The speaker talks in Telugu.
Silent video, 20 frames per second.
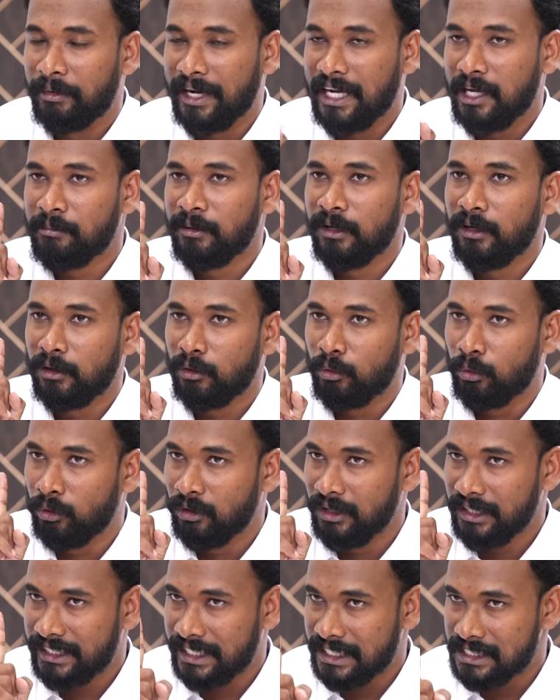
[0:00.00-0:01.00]
బైబుల్
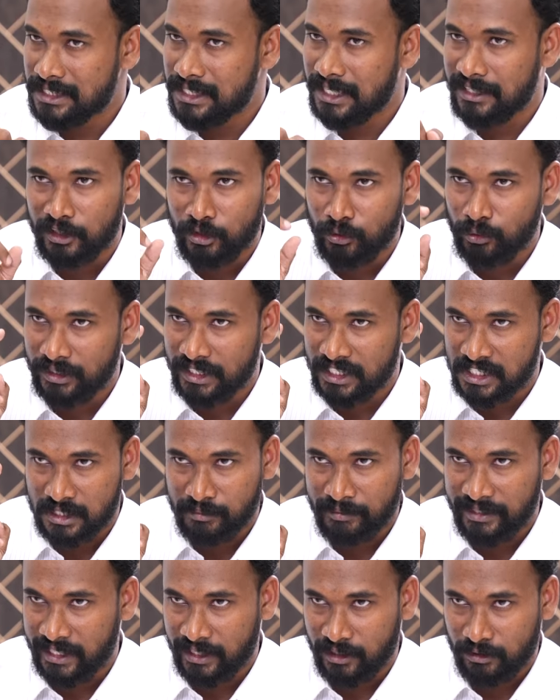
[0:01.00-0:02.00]
ఓల్డ్ టెస్ట్ అండ్ న్యూ
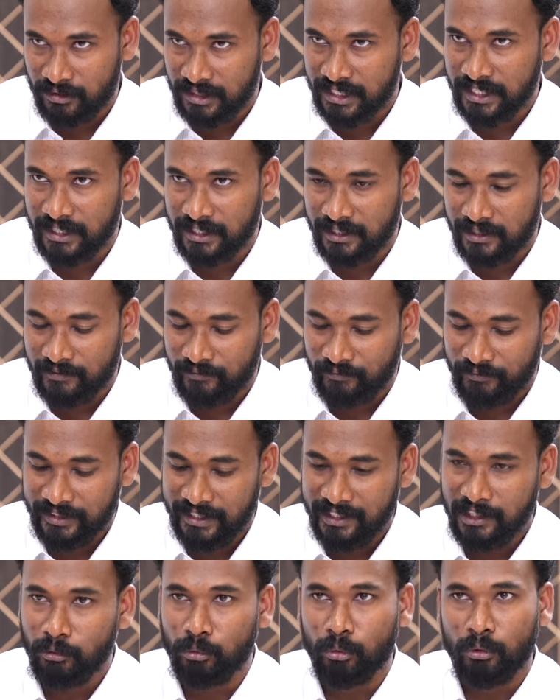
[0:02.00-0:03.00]
టెస్ట్మెంట్ రెండు ఉంటాయన్న
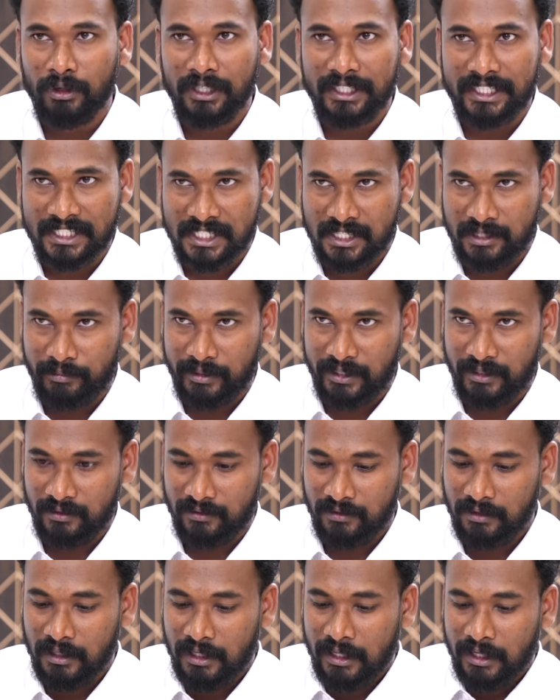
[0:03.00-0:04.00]
ఇది ఓల్డ్ టెస్ట్మెంట్
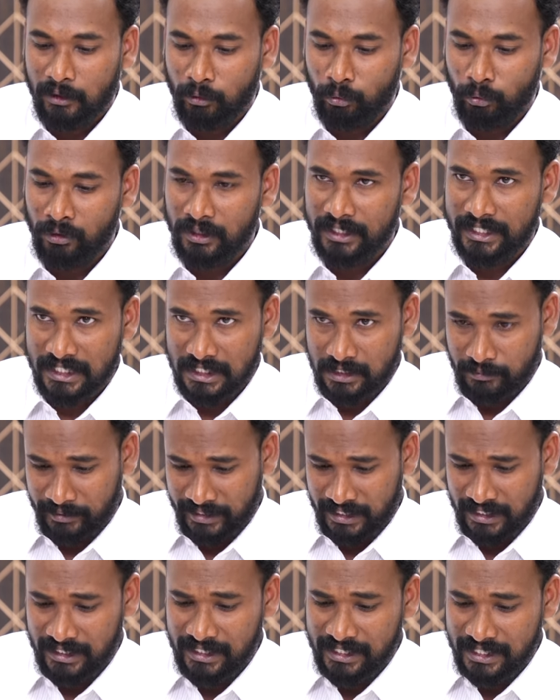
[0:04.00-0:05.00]
ఓల్డ్
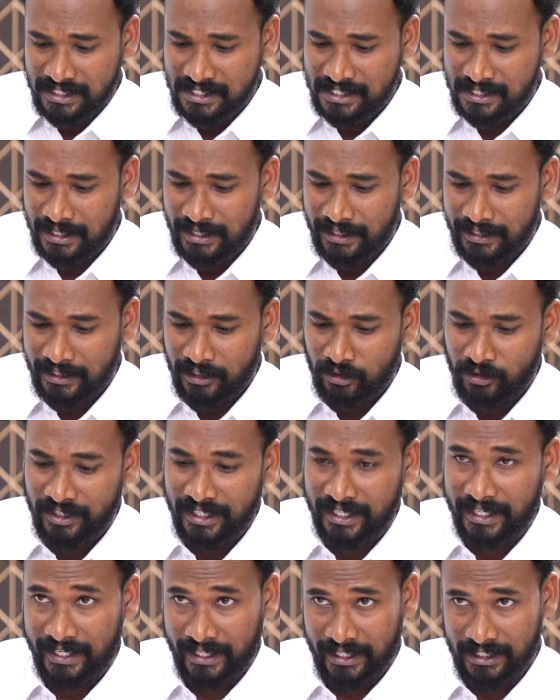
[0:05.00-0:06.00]
టెస్ట్మెంట్ అనేది
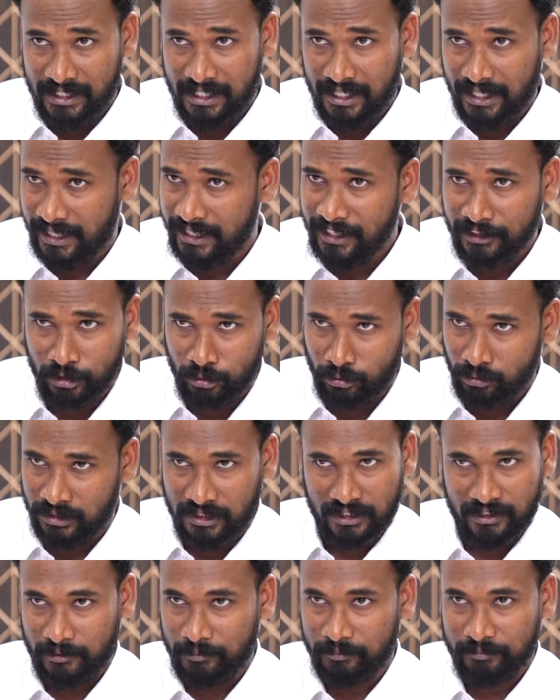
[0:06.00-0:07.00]
ఇస్రాయేలుని కేంద్రంగానే
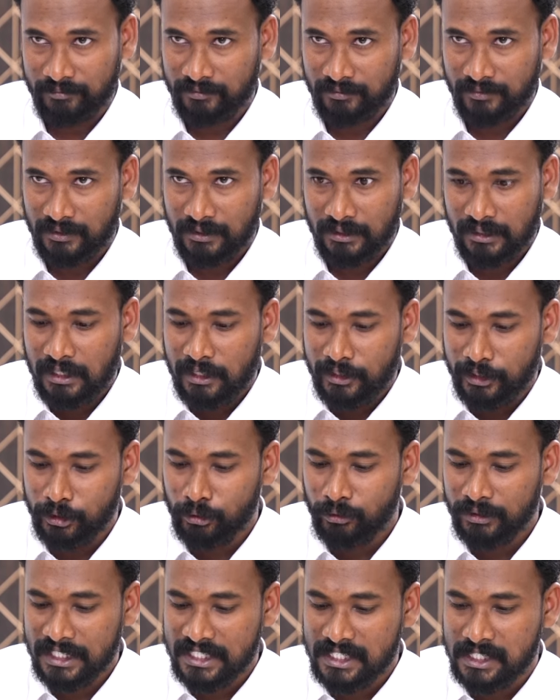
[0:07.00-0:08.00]
తిరుగుతుంది
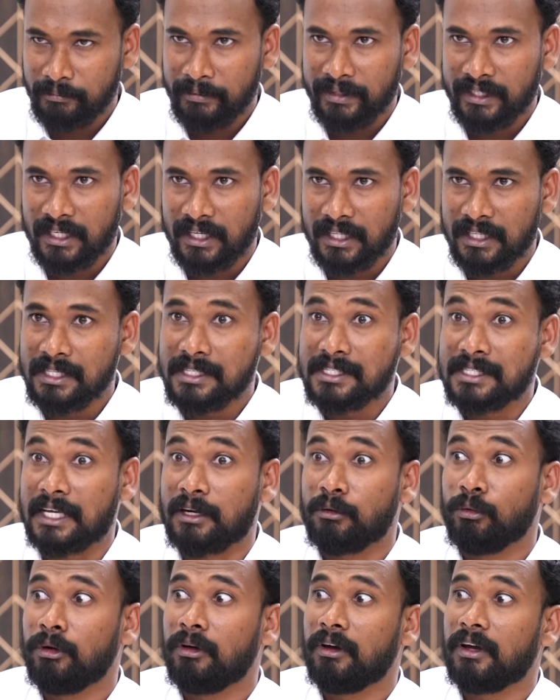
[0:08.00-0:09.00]
న్యూ టెస్ట్మెంట్ అనేది
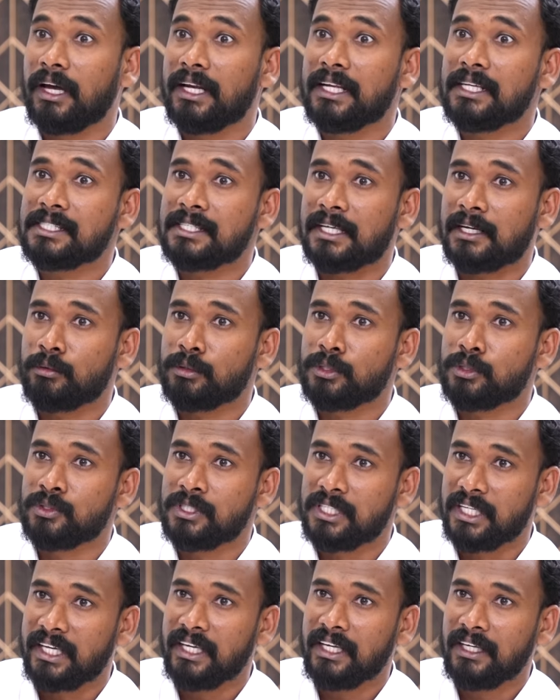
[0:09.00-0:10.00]
సర్వలోకానికి సర్వ
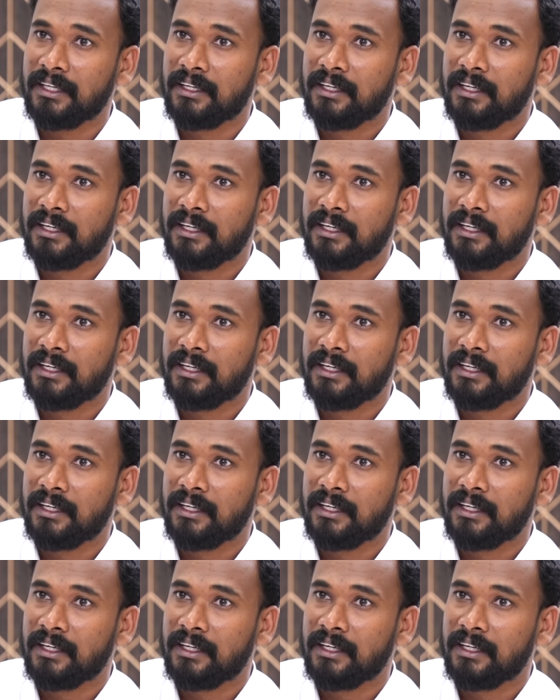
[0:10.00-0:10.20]
సృష్టికి